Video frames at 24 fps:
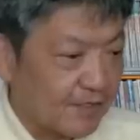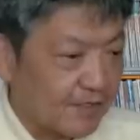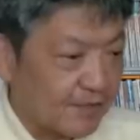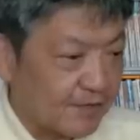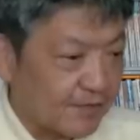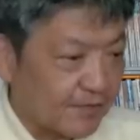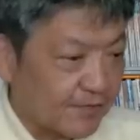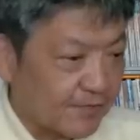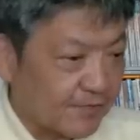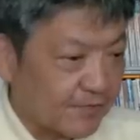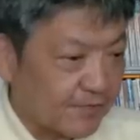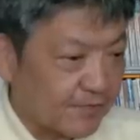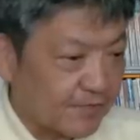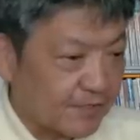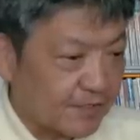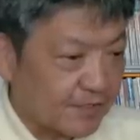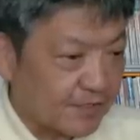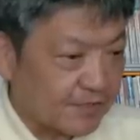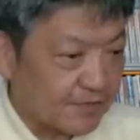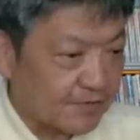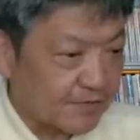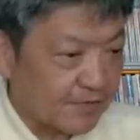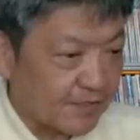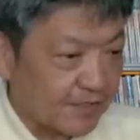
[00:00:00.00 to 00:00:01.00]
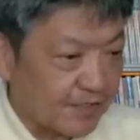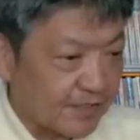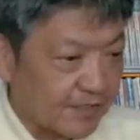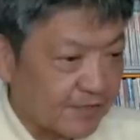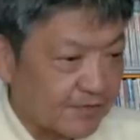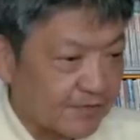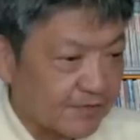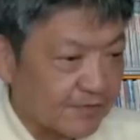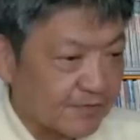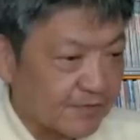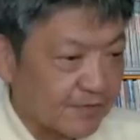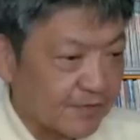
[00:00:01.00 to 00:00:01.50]
旅行雑誌の編
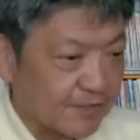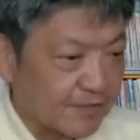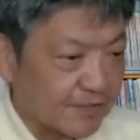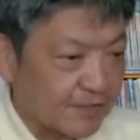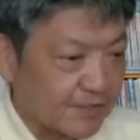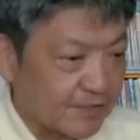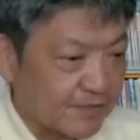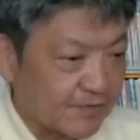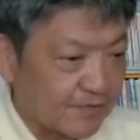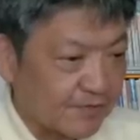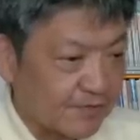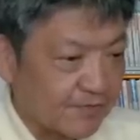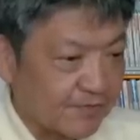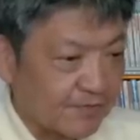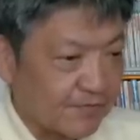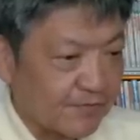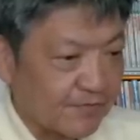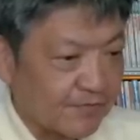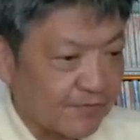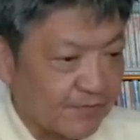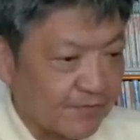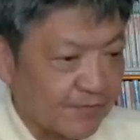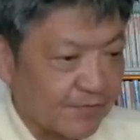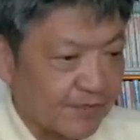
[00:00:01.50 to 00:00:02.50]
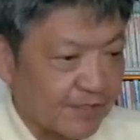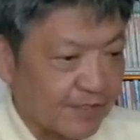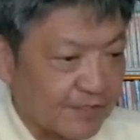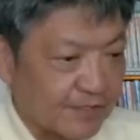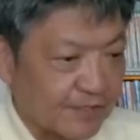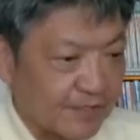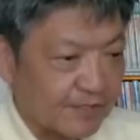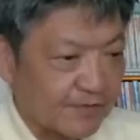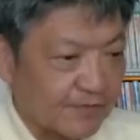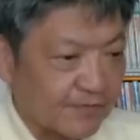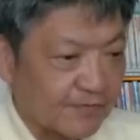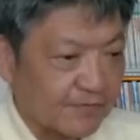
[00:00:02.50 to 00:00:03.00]
集長や企業広報を経
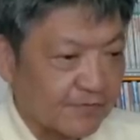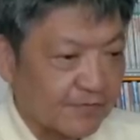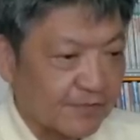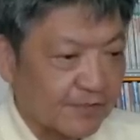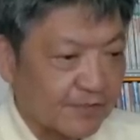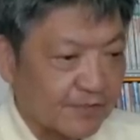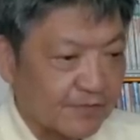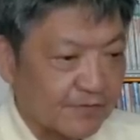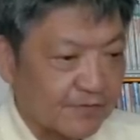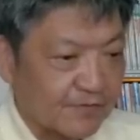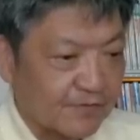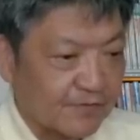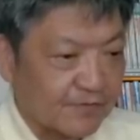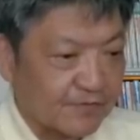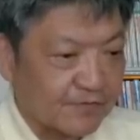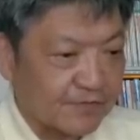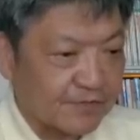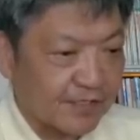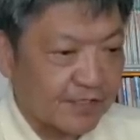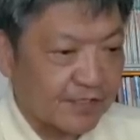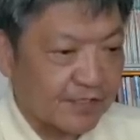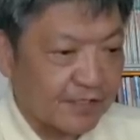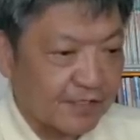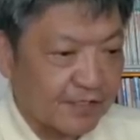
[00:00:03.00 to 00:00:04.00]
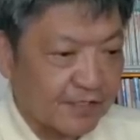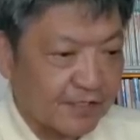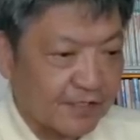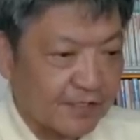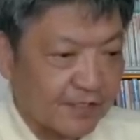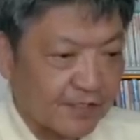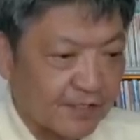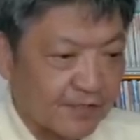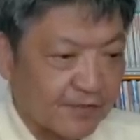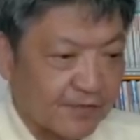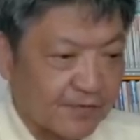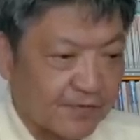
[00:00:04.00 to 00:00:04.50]
て独立国際関
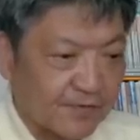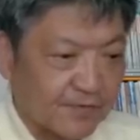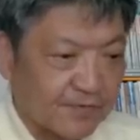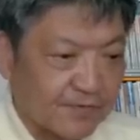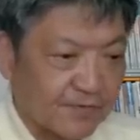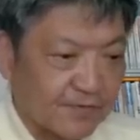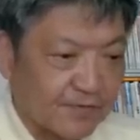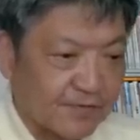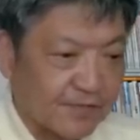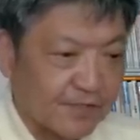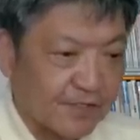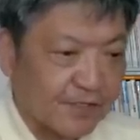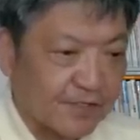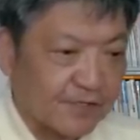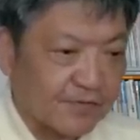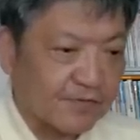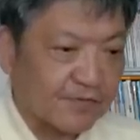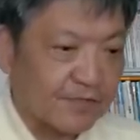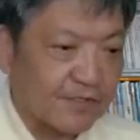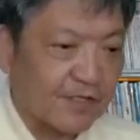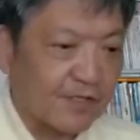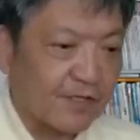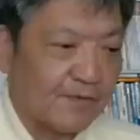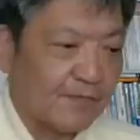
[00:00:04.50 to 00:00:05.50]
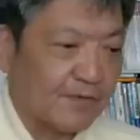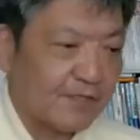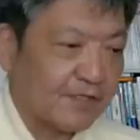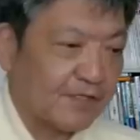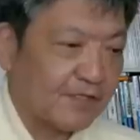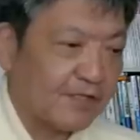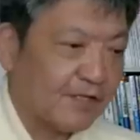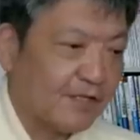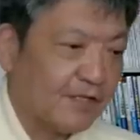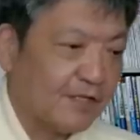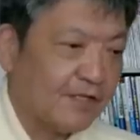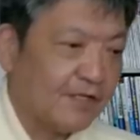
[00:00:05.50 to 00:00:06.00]
係や日本の政治をテーマ
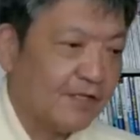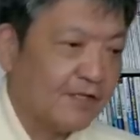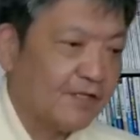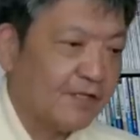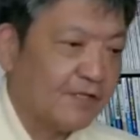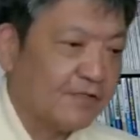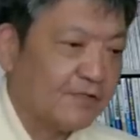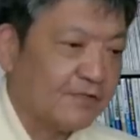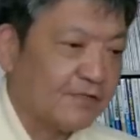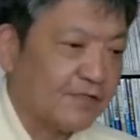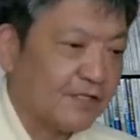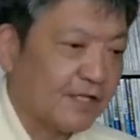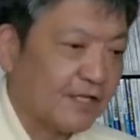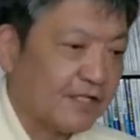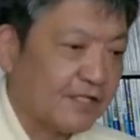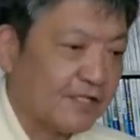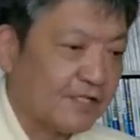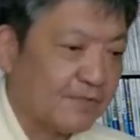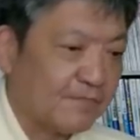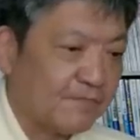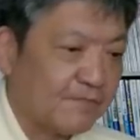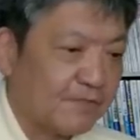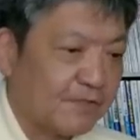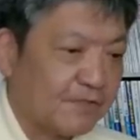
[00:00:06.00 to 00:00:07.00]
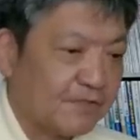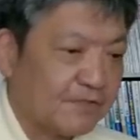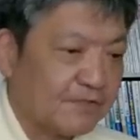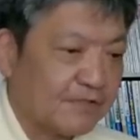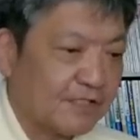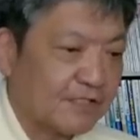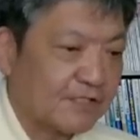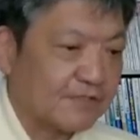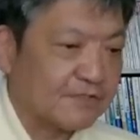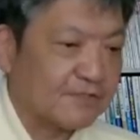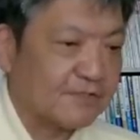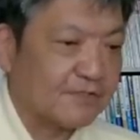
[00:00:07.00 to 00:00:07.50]
に取材執筆
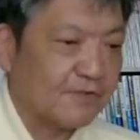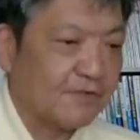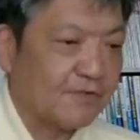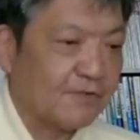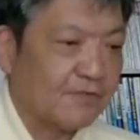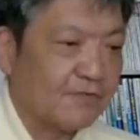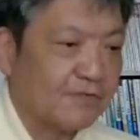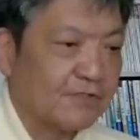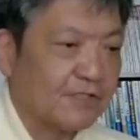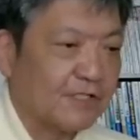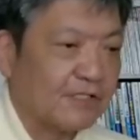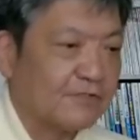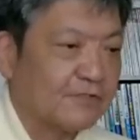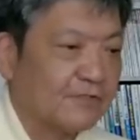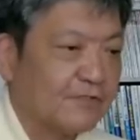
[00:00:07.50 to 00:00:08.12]
活動を行うと